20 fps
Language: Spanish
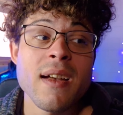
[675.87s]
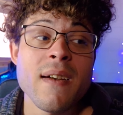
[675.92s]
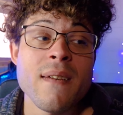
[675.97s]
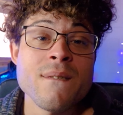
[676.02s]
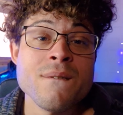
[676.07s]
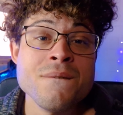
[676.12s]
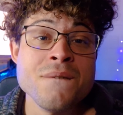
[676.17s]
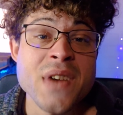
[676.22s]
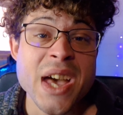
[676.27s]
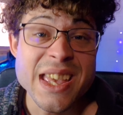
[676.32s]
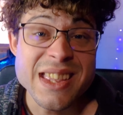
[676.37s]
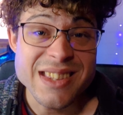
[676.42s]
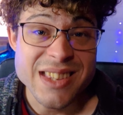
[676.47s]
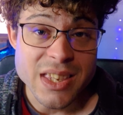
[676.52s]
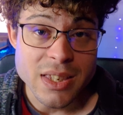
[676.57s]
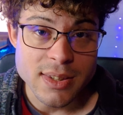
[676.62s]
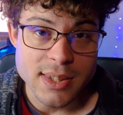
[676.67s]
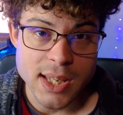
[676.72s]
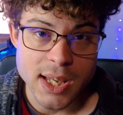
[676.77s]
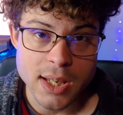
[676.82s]

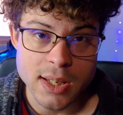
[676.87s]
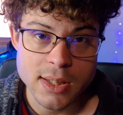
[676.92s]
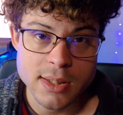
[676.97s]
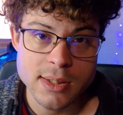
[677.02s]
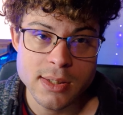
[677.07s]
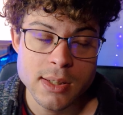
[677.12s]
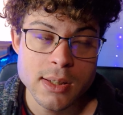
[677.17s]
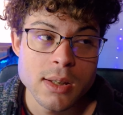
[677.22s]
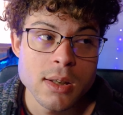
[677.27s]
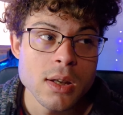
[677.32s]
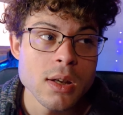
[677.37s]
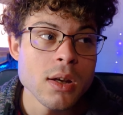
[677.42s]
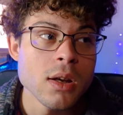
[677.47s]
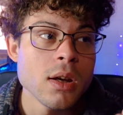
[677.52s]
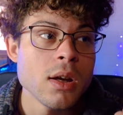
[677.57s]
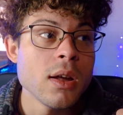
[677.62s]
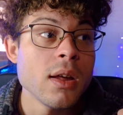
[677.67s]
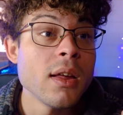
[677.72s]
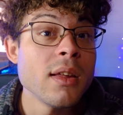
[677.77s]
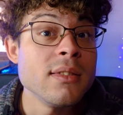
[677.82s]
26,
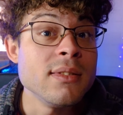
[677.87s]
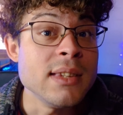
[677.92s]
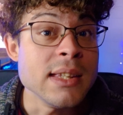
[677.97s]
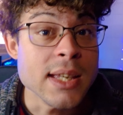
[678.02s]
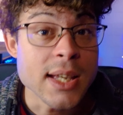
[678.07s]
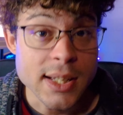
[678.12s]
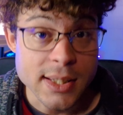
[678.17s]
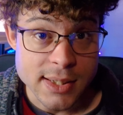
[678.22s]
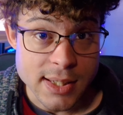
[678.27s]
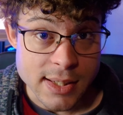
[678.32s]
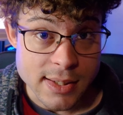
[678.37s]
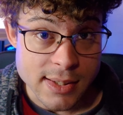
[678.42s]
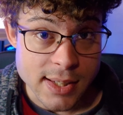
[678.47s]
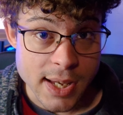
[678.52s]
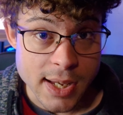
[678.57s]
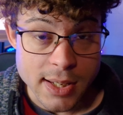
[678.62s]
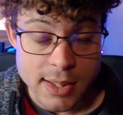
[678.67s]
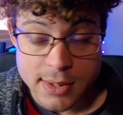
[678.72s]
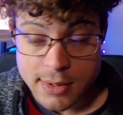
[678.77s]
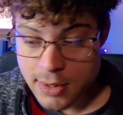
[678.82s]

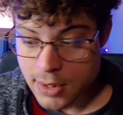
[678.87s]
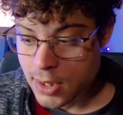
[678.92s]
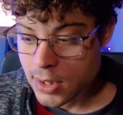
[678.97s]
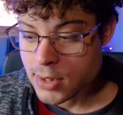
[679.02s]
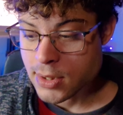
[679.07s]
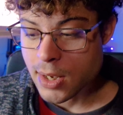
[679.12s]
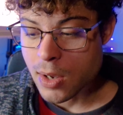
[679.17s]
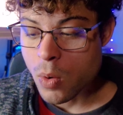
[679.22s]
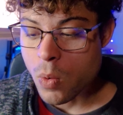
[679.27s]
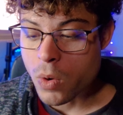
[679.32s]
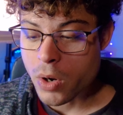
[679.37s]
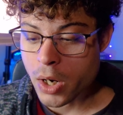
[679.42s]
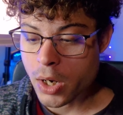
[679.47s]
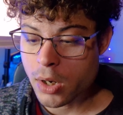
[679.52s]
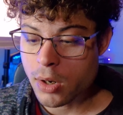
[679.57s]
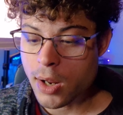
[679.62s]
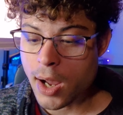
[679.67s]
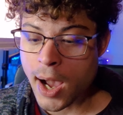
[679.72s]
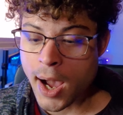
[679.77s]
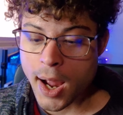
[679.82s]
16, que se
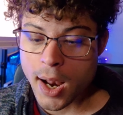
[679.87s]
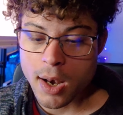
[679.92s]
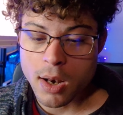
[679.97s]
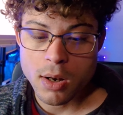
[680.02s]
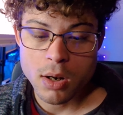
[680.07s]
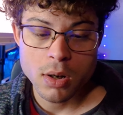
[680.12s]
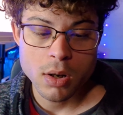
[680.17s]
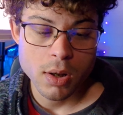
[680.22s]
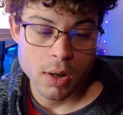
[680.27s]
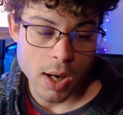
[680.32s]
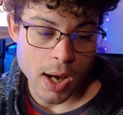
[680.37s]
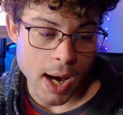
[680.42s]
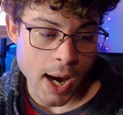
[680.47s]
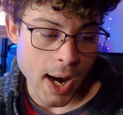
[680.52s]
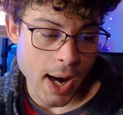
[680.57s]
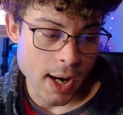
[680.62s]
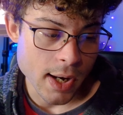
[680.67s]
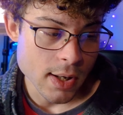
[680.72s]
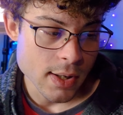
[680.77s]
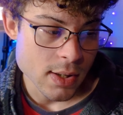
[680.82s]
unen al
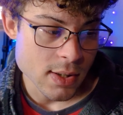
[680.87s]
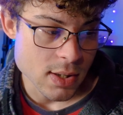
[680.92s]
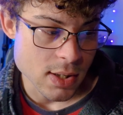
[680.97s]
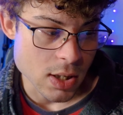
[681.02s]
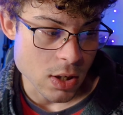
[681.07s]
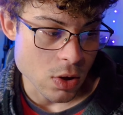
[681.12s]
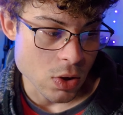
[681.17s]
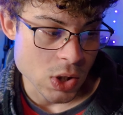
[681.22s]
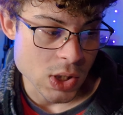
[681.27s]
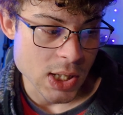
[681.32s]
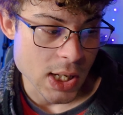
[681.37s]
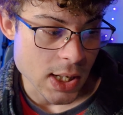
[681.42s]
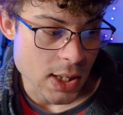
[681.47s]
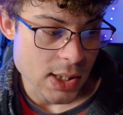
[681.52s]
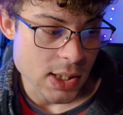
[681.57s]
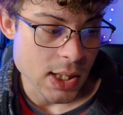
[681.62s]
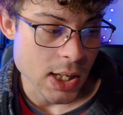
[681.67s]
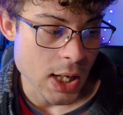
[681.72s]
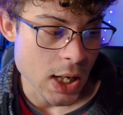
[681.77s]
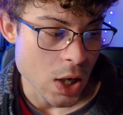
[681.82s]

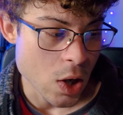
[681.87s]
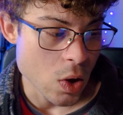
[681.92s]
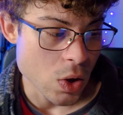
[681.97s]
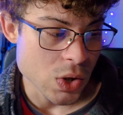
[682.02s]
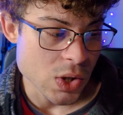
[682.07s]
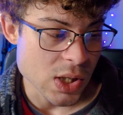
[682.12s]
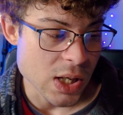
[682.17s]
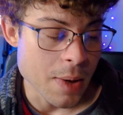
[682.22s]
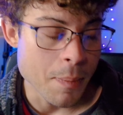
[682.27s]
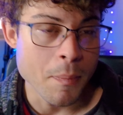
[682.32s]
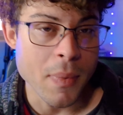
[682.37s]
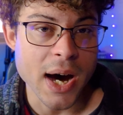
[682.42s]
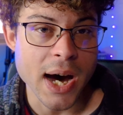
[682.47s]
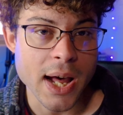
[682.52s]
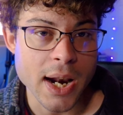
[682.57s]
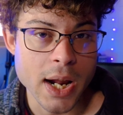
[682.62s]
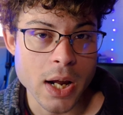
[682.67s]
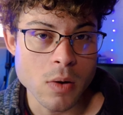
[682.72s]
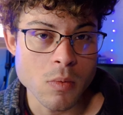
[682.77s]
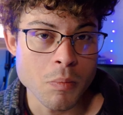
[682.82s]
A06, que lo
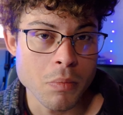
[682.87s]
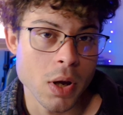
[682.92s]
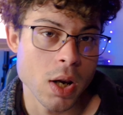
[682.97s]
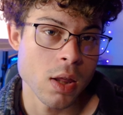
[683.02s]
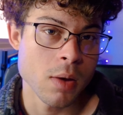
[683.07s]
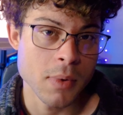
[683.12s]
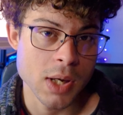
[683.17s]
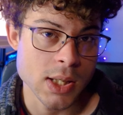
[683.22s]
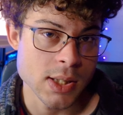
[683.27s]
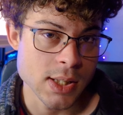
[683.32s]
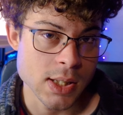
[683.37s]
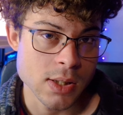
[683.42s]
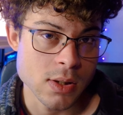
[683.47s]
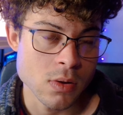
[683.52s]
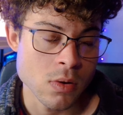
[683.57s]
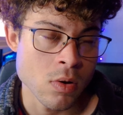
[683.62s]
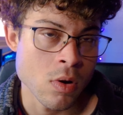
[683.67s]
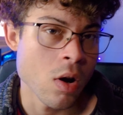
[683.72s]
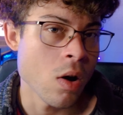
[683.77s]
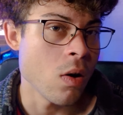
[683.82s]
separan un par de meses,
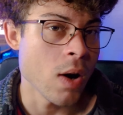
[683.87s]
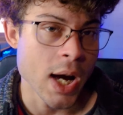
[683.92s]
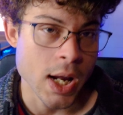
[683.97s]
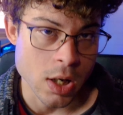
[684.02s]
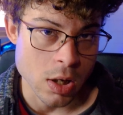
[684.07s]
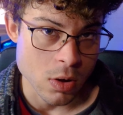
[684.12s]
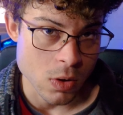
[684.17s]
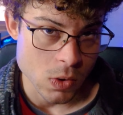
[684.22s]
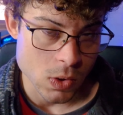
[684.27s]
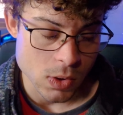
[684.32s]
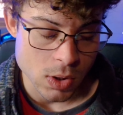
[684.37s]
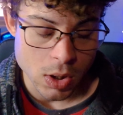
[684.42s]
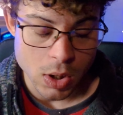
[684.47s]
no años.